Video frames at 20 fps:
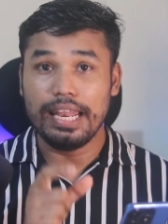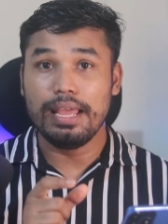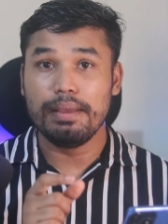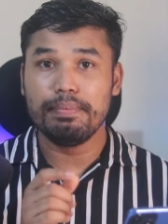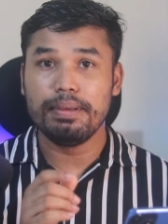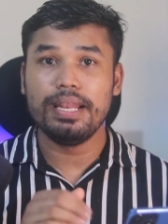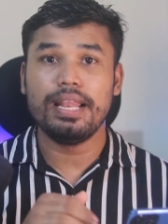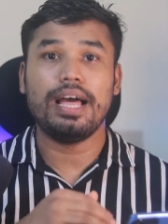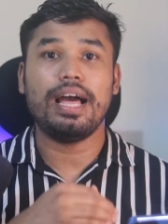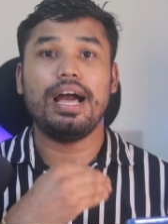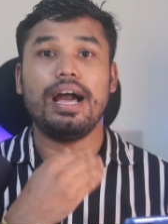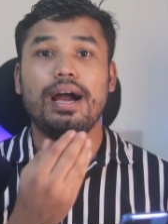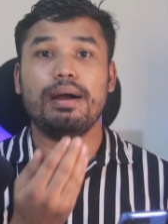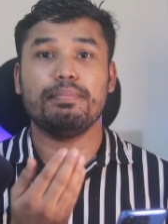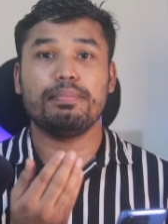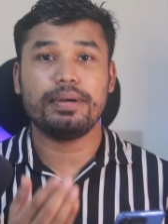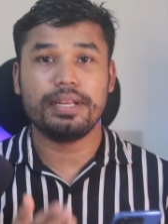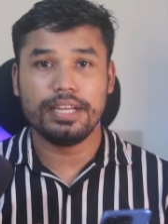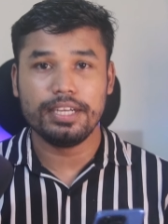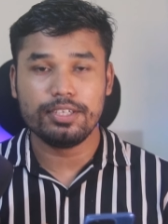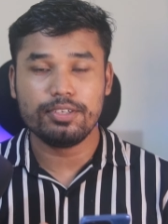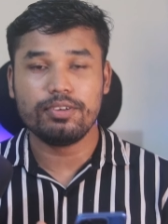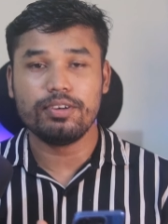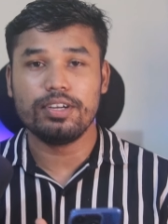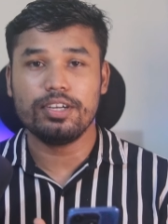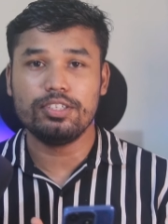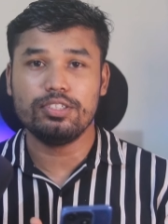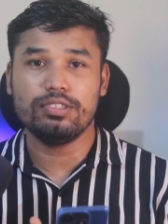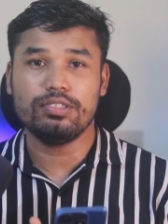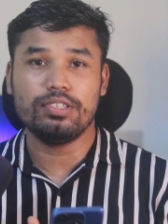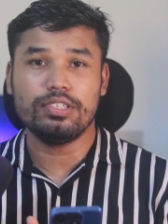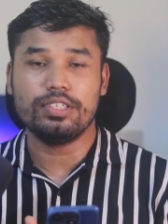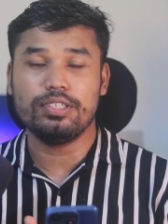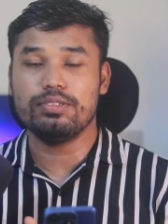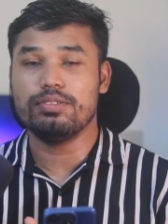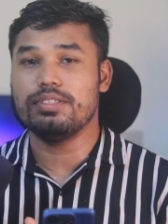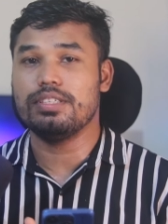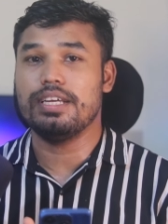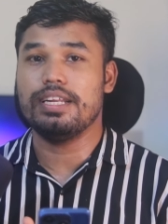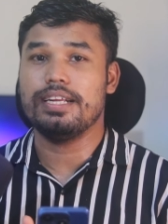লেভেল আপগ্রেড করার জন্য
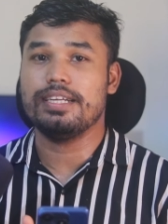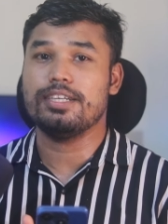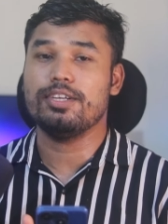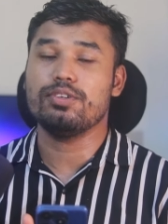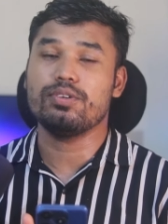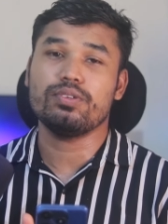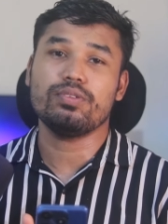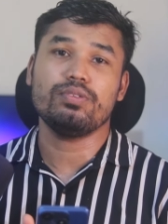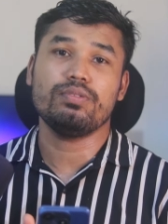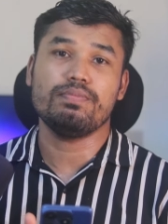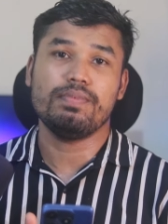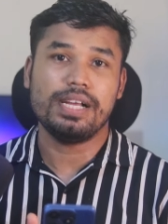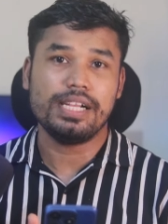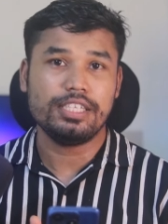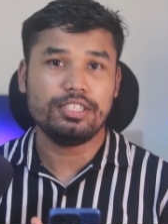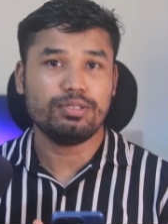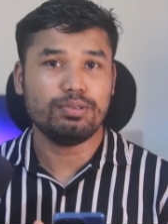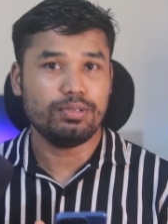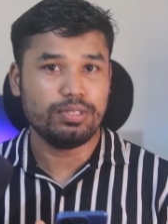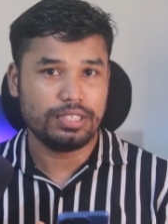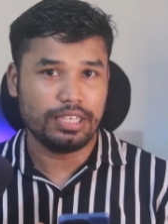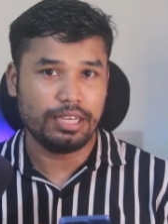কিন্তু তারা একটা নতুন মাইলস্টোন